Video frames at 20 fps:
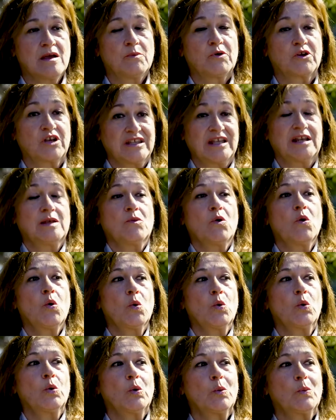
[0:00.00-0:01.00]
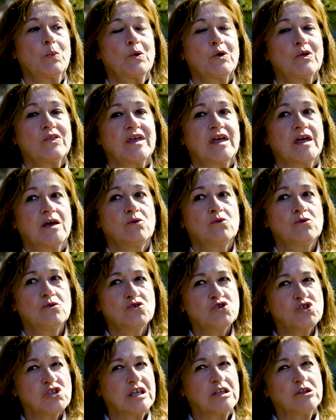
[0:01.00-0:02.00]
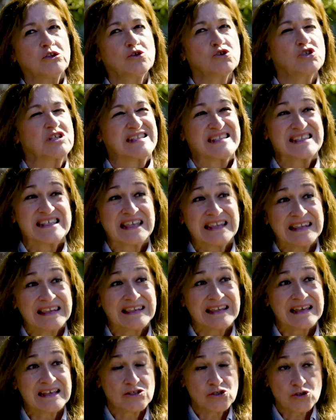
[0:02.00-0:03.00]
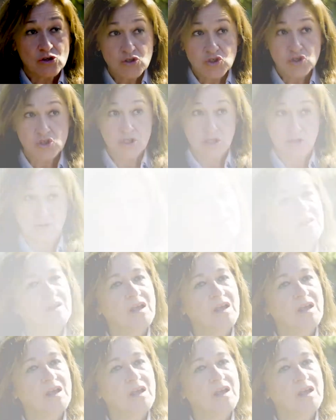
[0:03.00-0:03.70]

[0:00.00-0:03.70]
porque tenemos un grupo de unos 160 socios.